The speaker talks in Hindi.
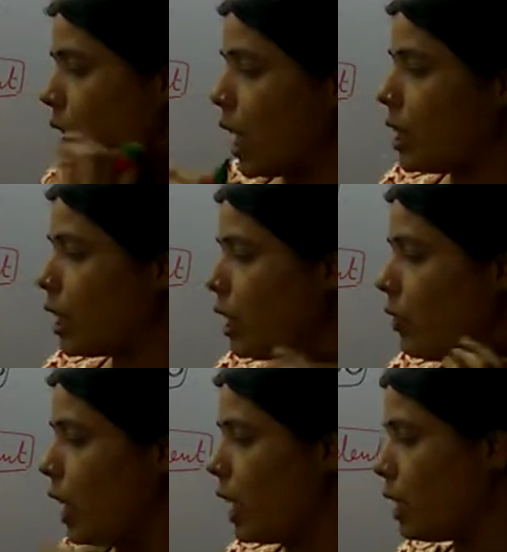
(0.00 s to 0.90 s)
राज्य की
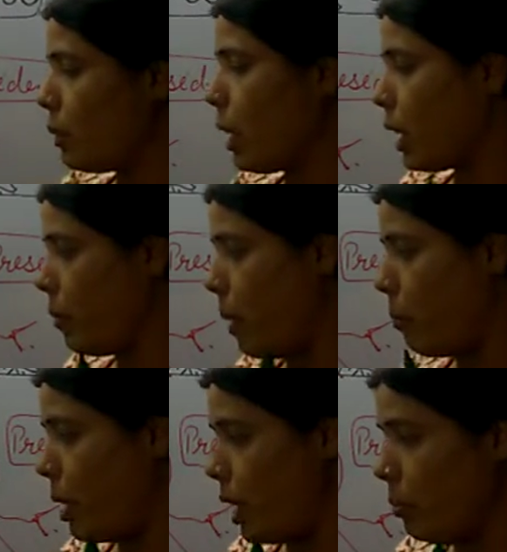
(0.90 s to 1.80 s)
विधानसभा के
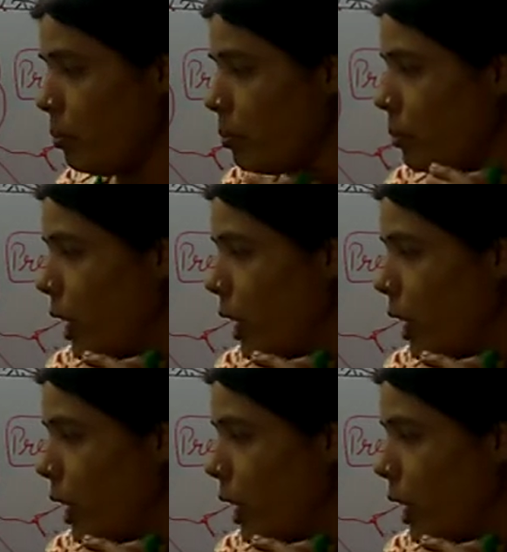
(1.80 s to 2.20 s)
मेंबर हम